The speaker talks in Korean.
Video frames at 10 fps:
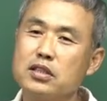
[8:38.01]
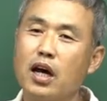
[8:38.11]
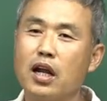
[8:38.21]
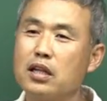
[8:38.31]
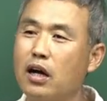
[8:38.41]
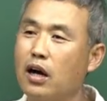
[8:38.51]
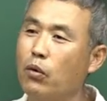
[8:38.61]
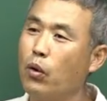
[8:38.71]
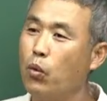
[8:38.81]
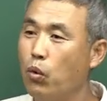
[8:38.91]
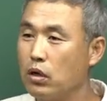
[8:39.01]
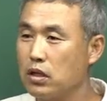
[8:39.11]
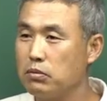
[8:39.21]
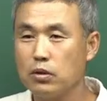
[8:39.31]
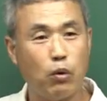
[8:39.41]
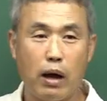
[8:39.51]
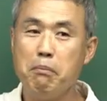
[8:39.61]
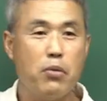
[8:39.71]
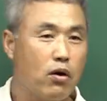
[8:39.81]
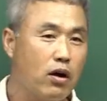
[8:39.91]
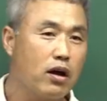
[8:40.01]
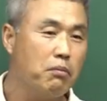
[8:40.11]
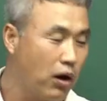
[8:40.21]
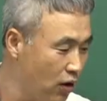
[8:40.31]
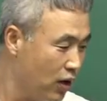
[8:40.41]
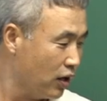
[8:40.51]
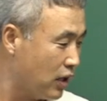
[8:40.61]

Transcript: 잘 하다가 왜 5월 달부터 완벽하게 막